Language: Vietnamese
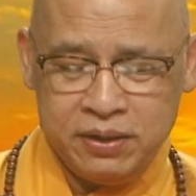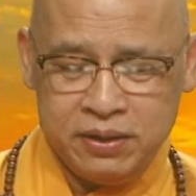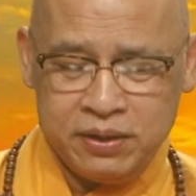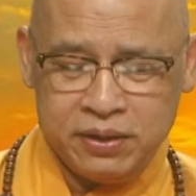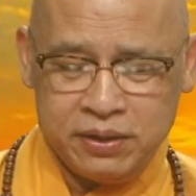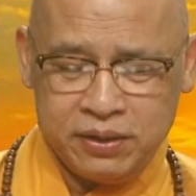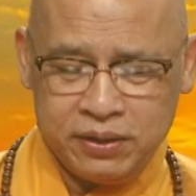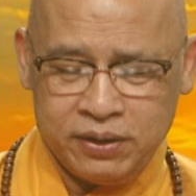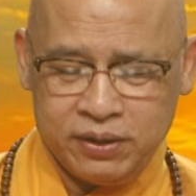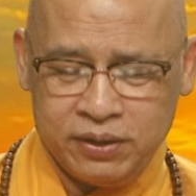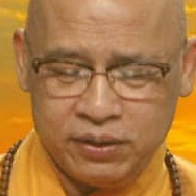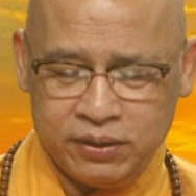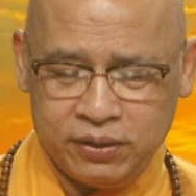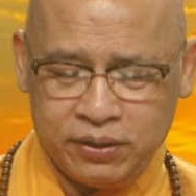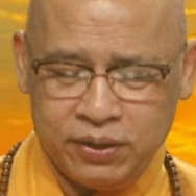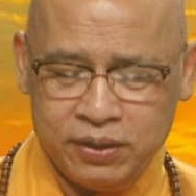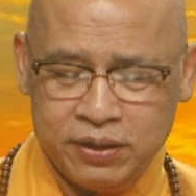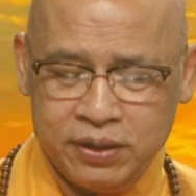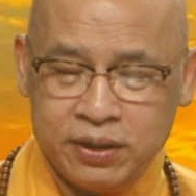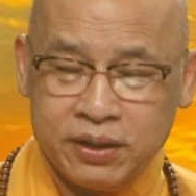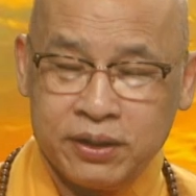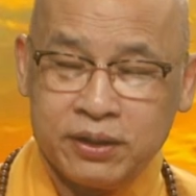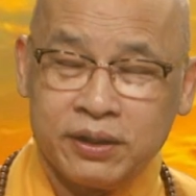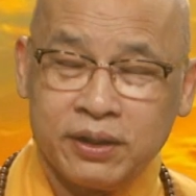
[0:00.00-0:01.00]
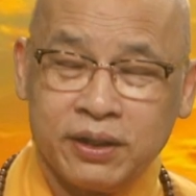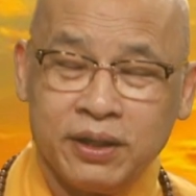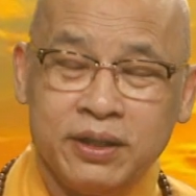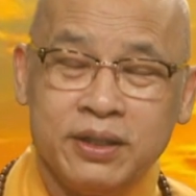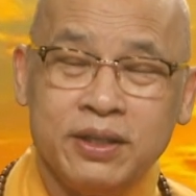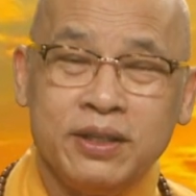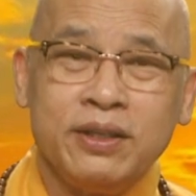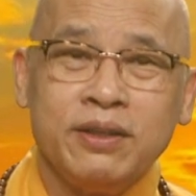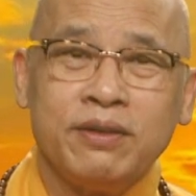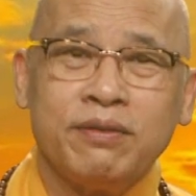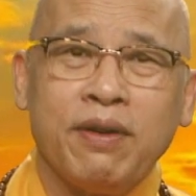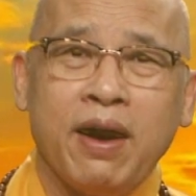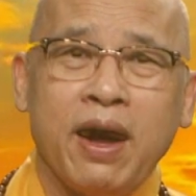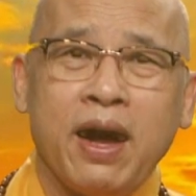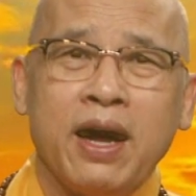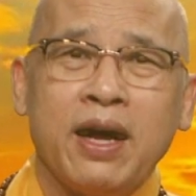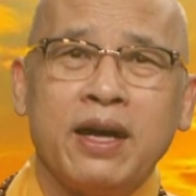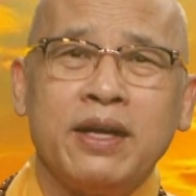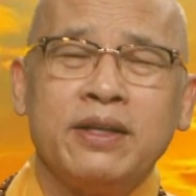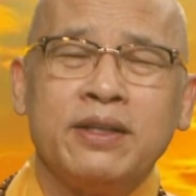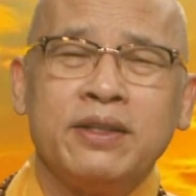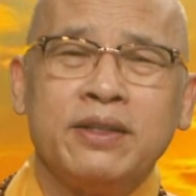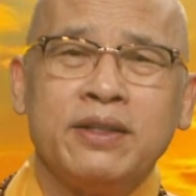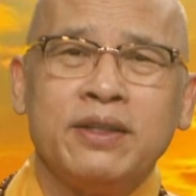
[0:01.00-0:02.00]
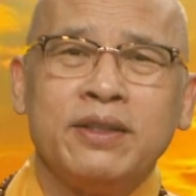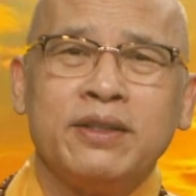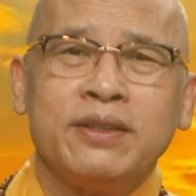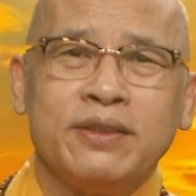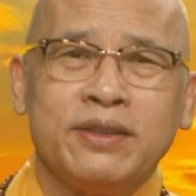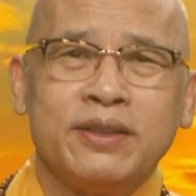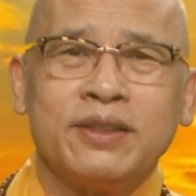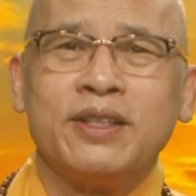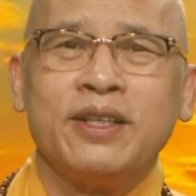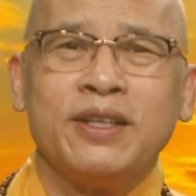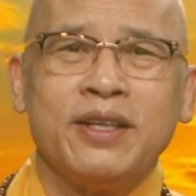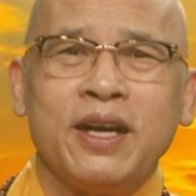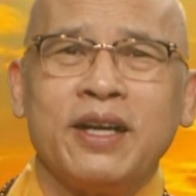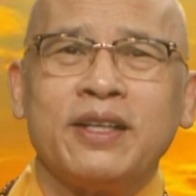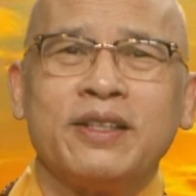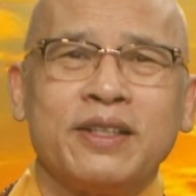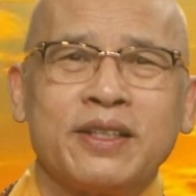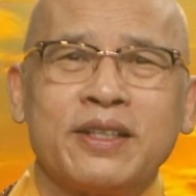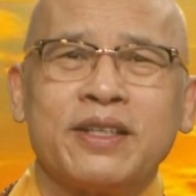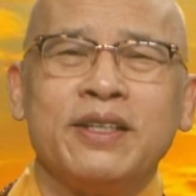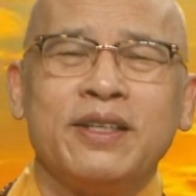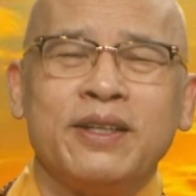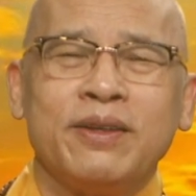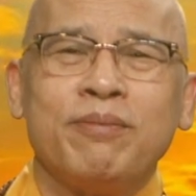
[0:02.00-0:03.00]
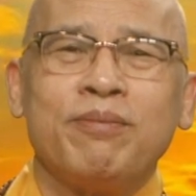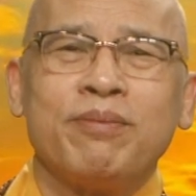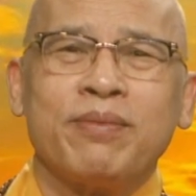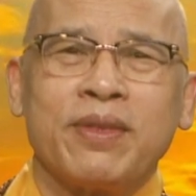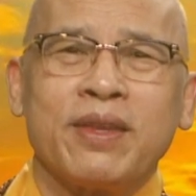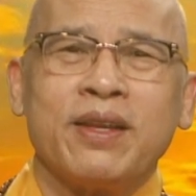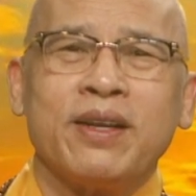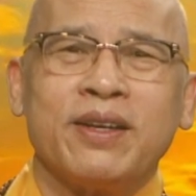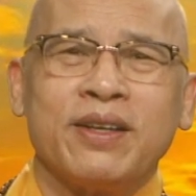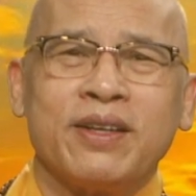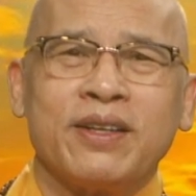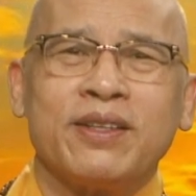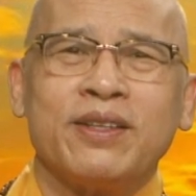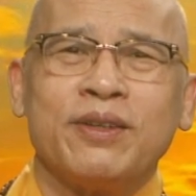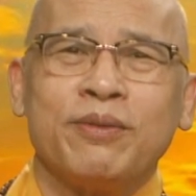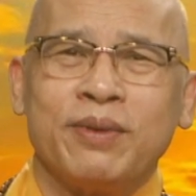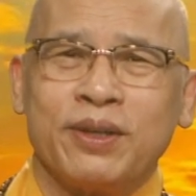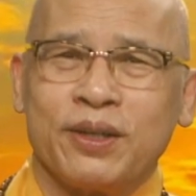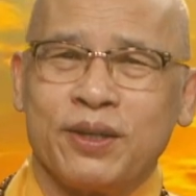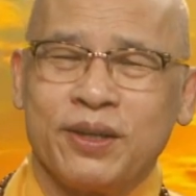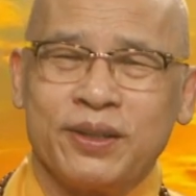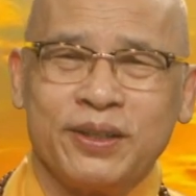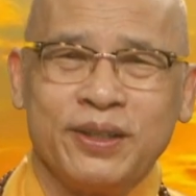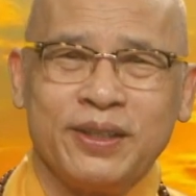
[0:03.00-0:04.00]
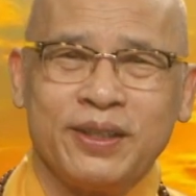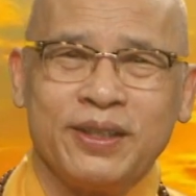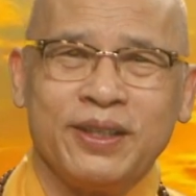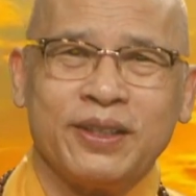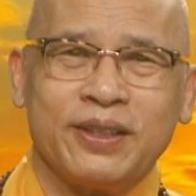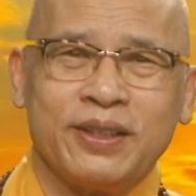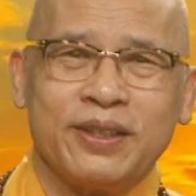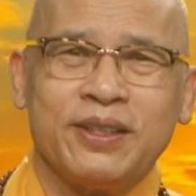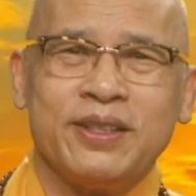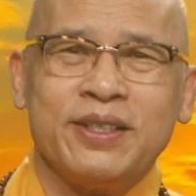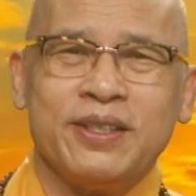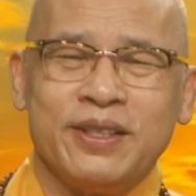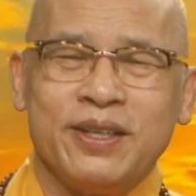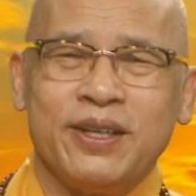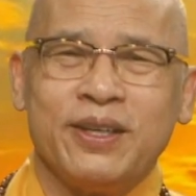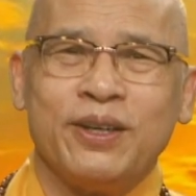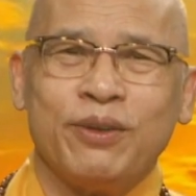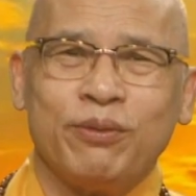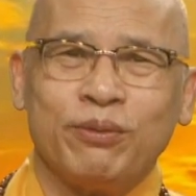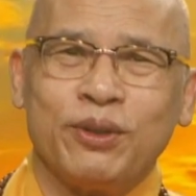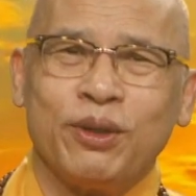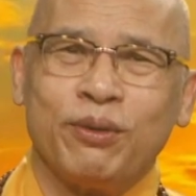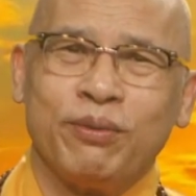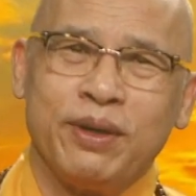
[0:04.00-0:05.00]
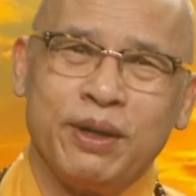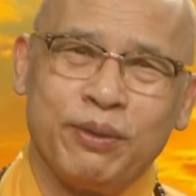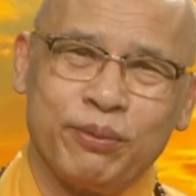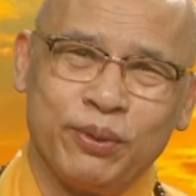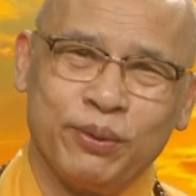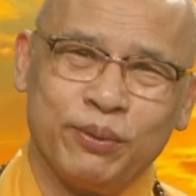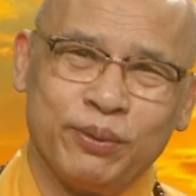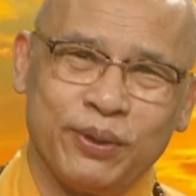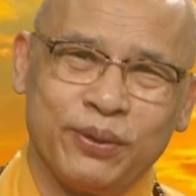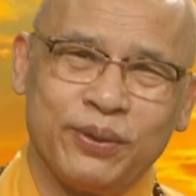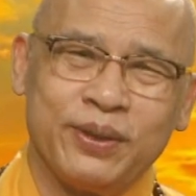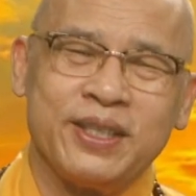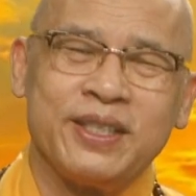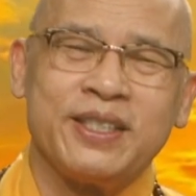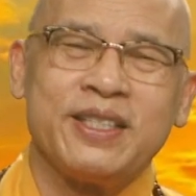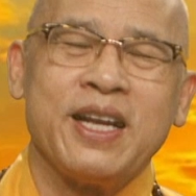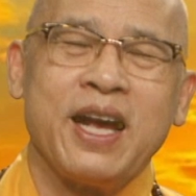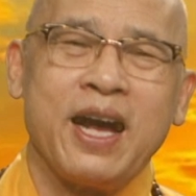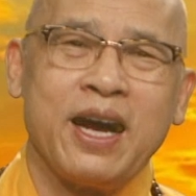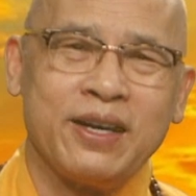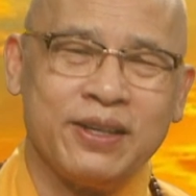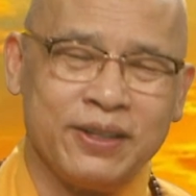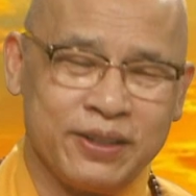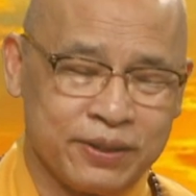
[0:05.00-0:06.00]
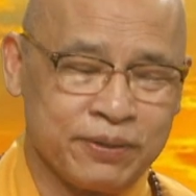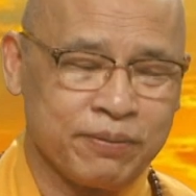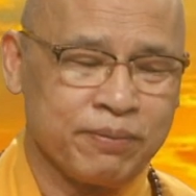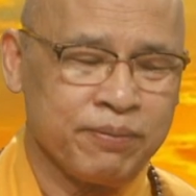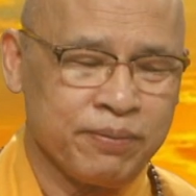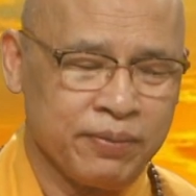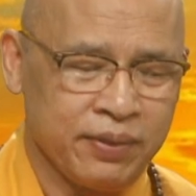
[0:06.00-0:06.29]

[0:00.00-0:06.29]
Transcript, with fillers: à, tiện nghi phải như thế này thế kia à, nhưng mà rất tiếc là thì giờ không cho phép chúng tôi đi xa hơn